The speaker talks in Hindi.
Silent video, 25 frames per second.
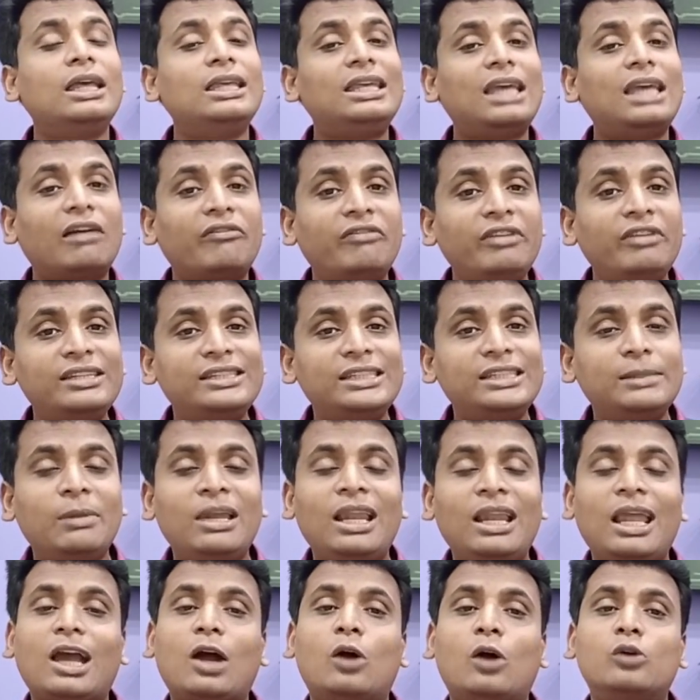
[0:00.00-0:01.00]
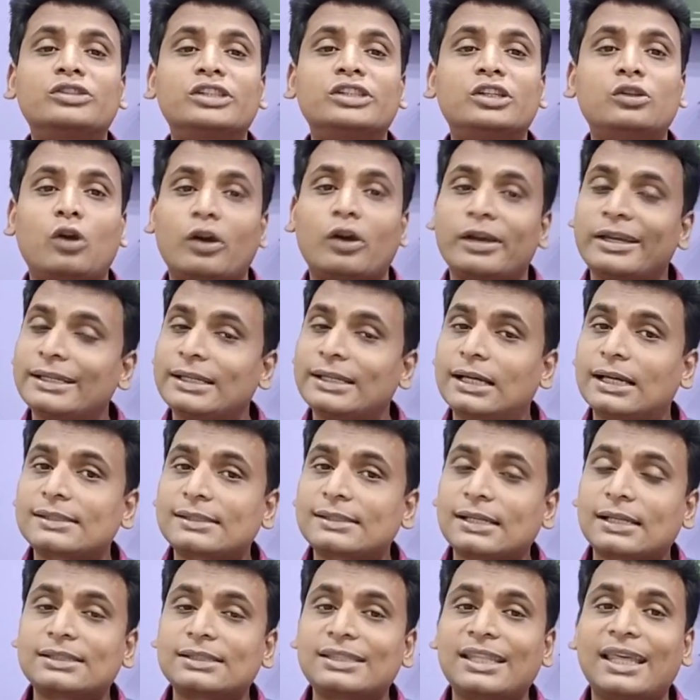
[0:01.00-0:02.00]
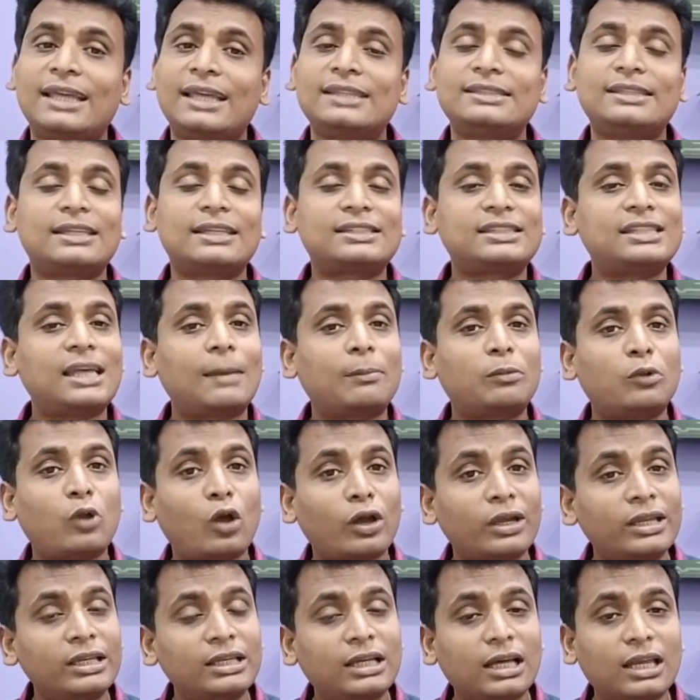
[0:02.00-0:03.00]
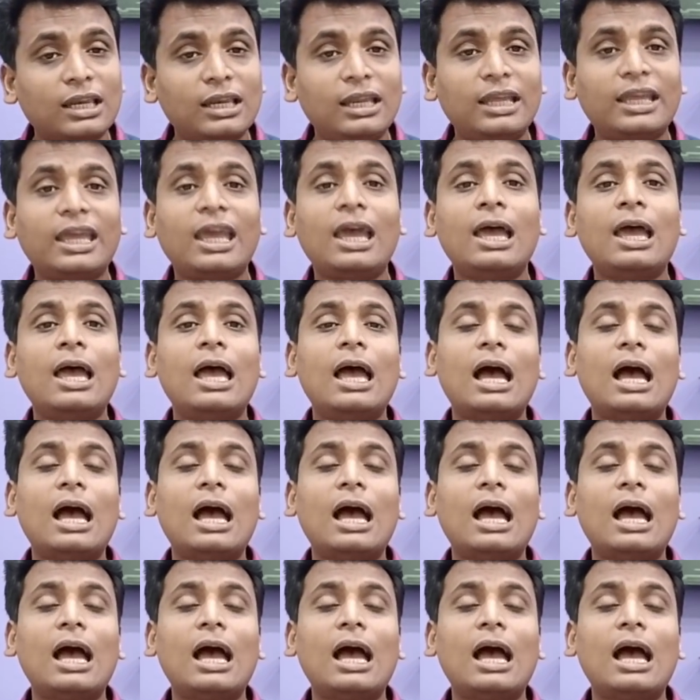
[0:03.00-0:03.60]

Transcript: या फिर जीमेल अकाउंट से लॉगिन कर सकते हैं जैसे आप लॉगिन कर लेंगे